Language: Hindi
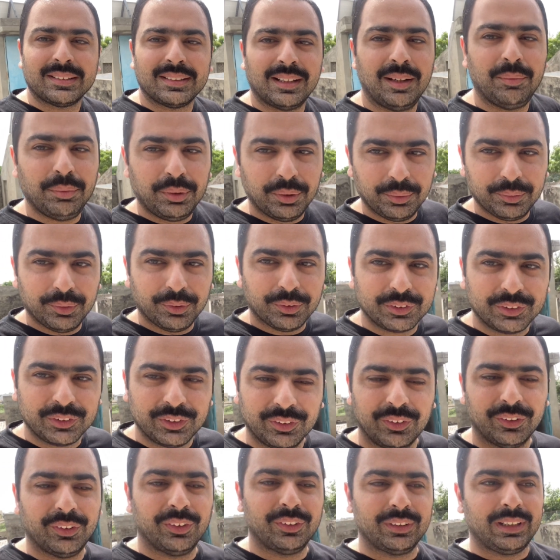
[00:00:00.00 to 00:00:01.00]
असलम
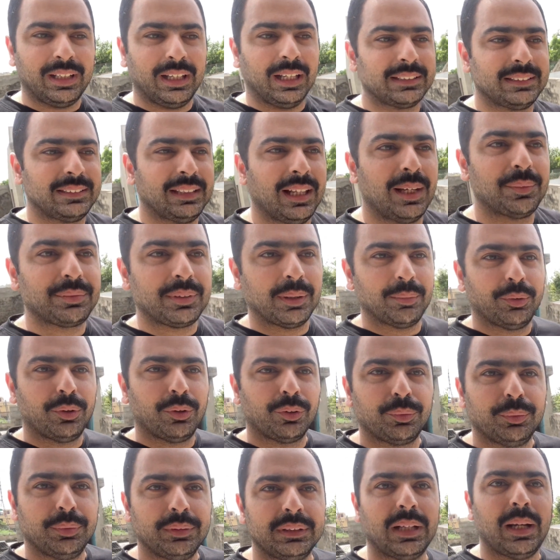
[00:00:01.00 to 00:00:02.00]
दोस्तों कैसे आप सब
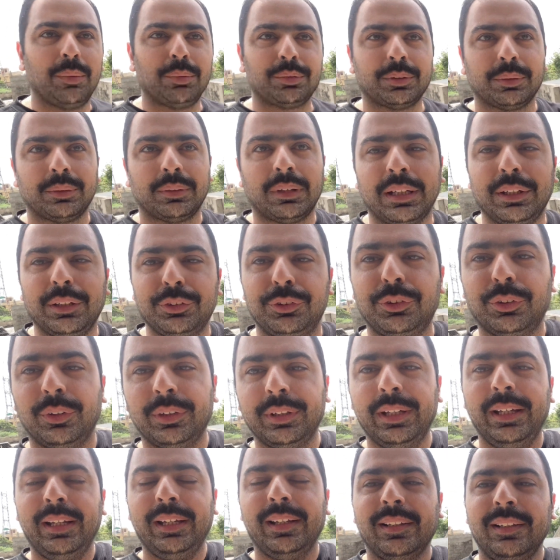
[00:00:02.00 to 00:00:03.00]
लोग आप सब खरीद से
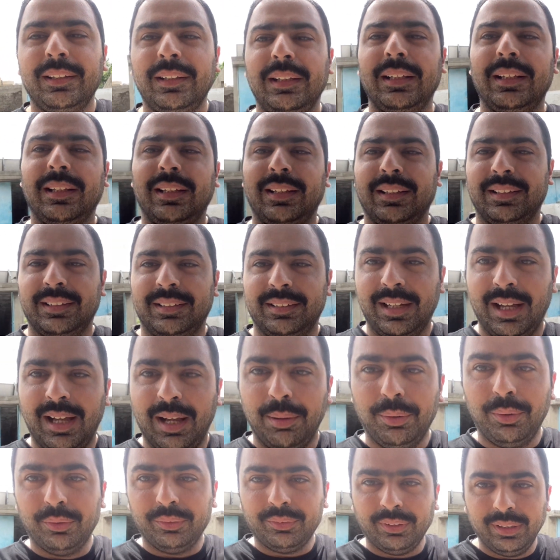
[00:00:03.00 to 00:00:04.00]
होंगे
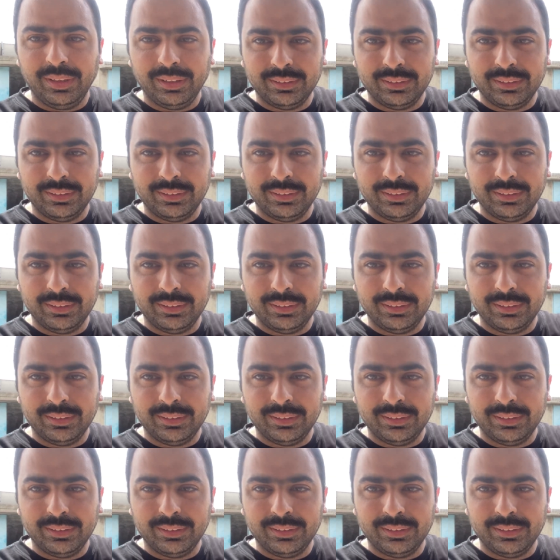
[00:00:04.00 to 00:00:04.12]
आप लोगों